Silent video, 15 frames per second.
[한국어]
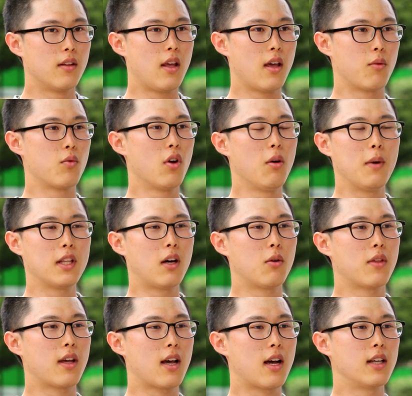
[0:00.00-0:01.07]
네,
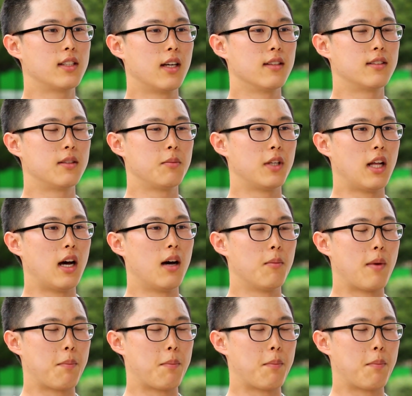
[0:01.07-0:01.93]
위험하다고 생각하지 않습니다.